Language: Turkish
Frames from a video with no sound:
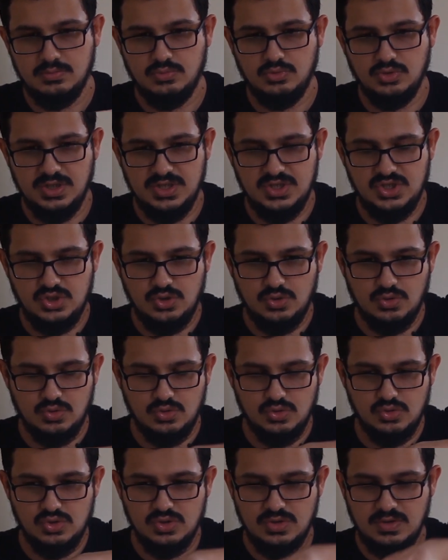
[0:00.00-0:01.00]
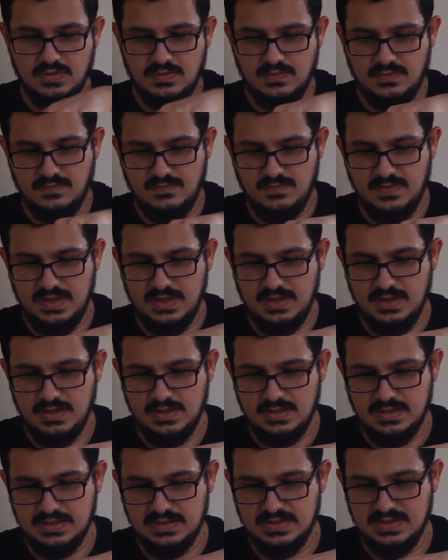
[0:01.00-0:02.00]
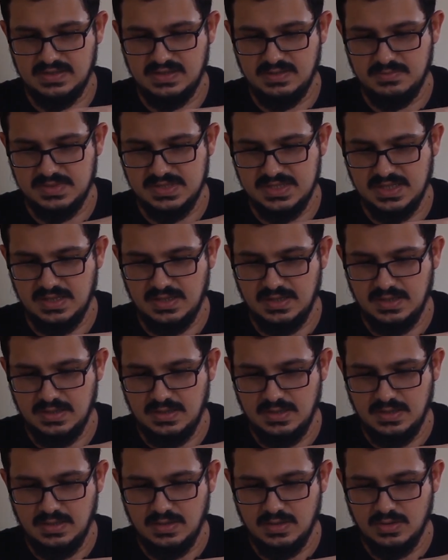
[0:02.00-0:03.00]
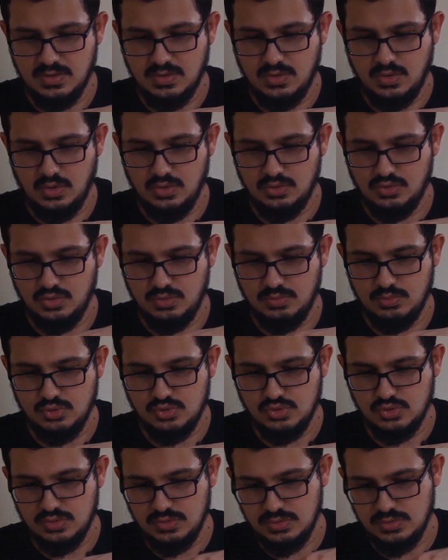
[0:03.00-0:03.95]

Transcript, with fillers: Bunu açıyoruz ve kitimize koyduğumuz